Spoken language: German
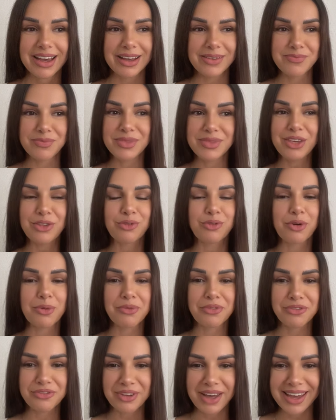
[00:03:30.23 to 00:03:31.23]
nicht vom
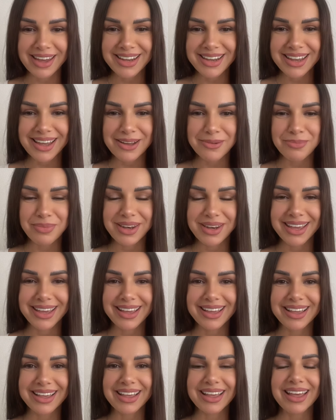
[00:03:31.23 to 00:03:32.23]
Feind
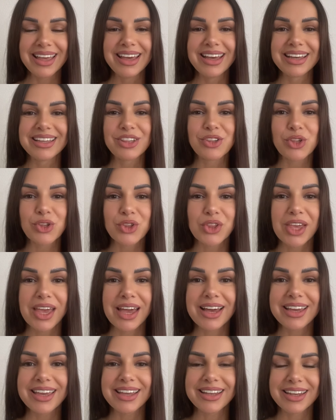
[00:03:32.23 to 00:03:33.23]
ablenken,
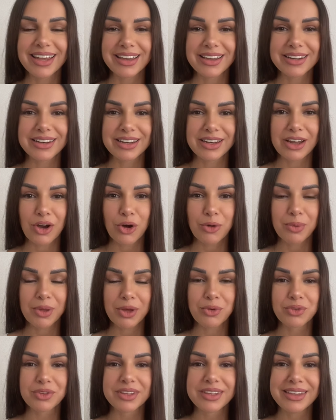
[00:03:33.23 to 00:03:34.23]
stärke dein Glaube
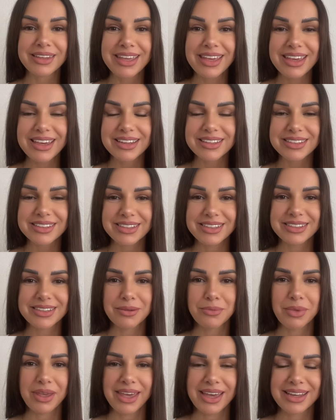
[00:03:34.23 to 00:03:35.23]
und näher dich
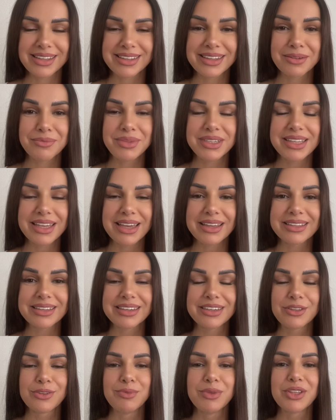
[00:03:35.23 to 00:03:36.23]
dem Herrn, damit er
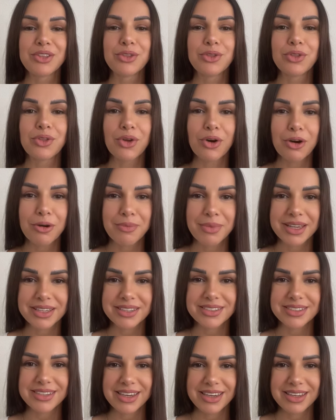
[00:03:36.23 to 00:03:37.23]
dich mit noch mehr
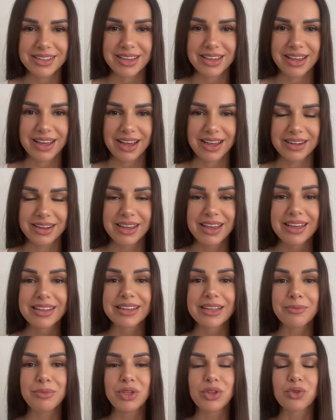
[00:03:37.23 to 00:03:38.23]
segnen kann,
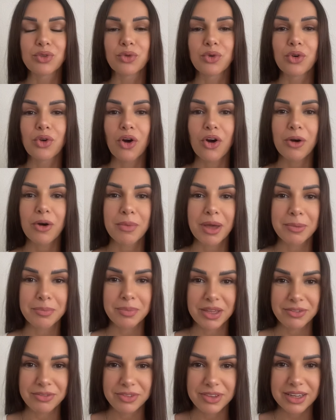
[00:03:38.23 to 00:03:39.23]
damit du noch mehr
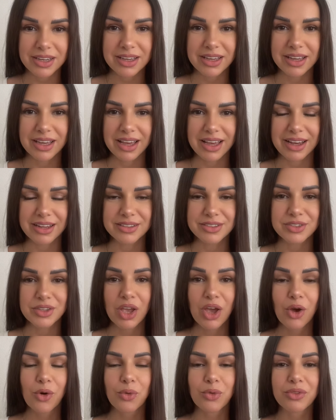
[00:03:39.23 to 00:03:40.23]
bewirken kannst.
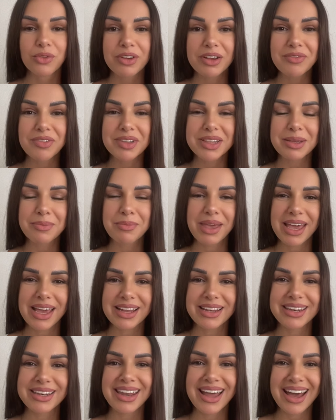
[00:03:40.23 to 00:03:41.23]
Und wenn wir dem
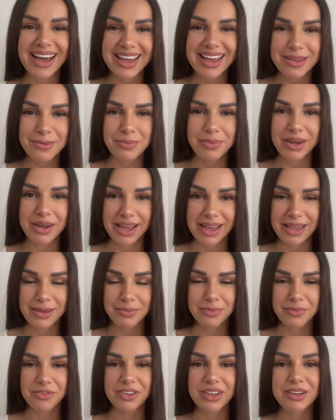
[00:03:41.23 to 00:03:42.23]
Herrn nahe
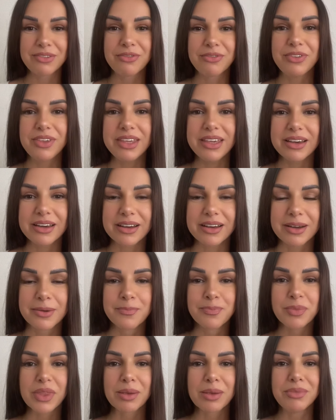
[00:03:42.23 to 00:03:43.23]
bleiben, wenn wir
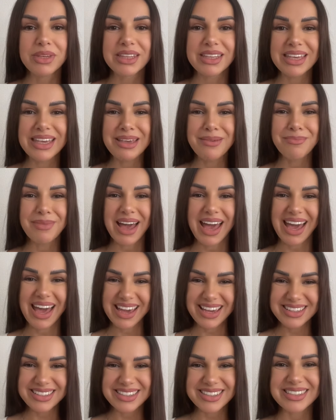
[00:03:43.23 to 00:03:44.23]
mit ihm
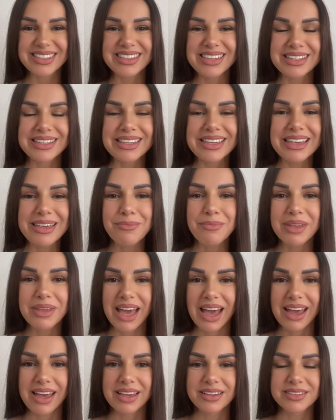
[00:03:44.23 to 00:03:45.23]
eins sind im
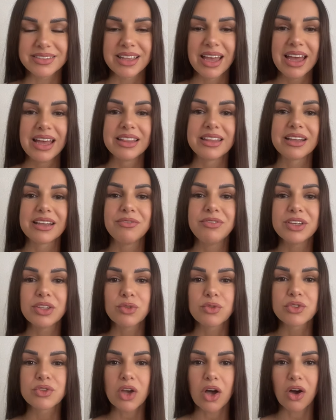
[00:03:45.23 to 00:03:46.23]
Geist, dann wird
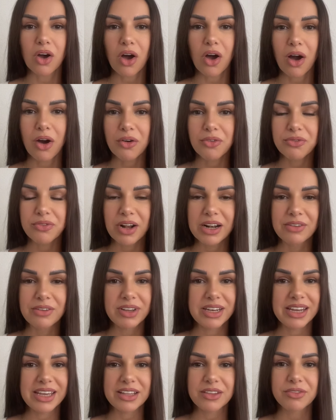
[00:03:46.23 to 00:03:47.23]
uns auch auffallen,
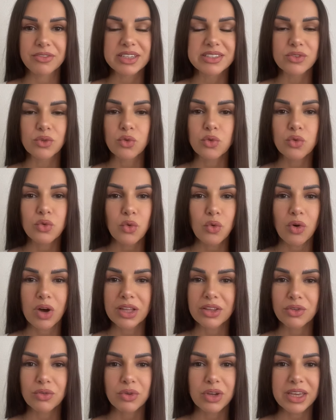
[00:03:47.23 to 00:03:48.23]
wenn etwas
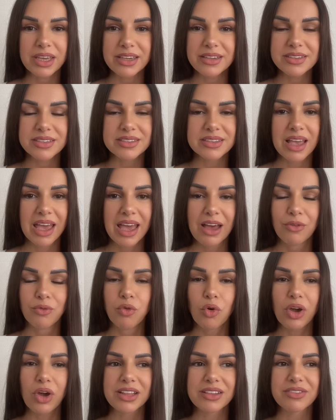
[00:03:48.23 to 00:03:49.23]
Unordnung ist,
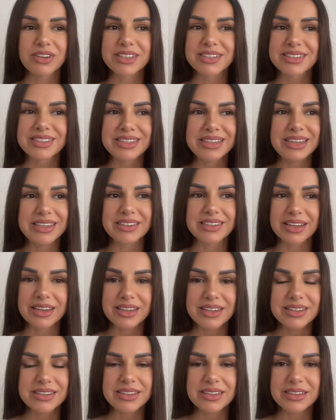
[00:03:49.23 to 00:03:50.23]
wo etwas nicht
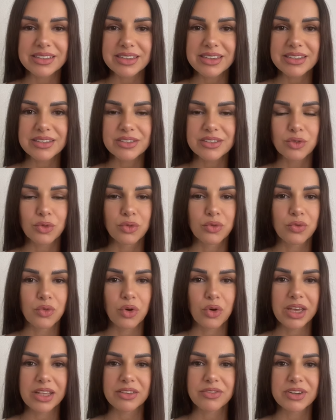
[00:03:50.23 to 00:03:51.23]
richtig ist und wo
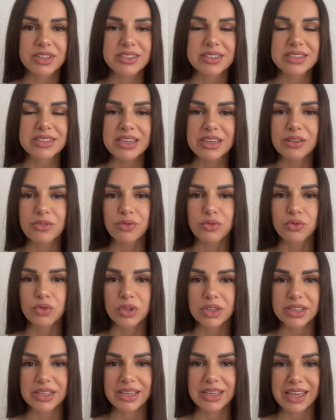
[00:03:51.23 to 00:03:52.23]
etwas nicht durch
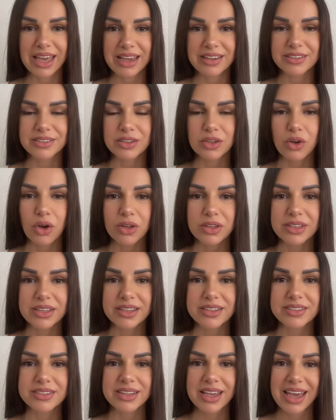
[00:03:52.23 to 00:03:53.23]
den Geist
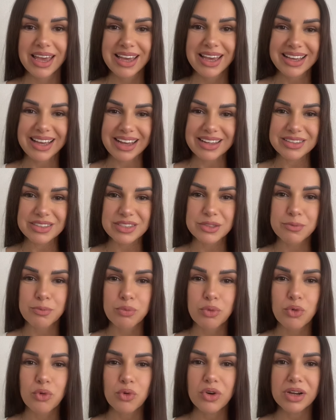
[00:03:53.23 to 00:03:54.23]
Gottes ganz
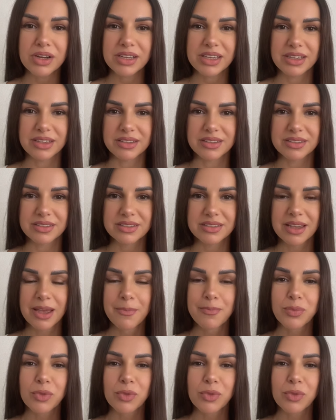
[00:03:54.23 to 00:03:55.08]
pur ist.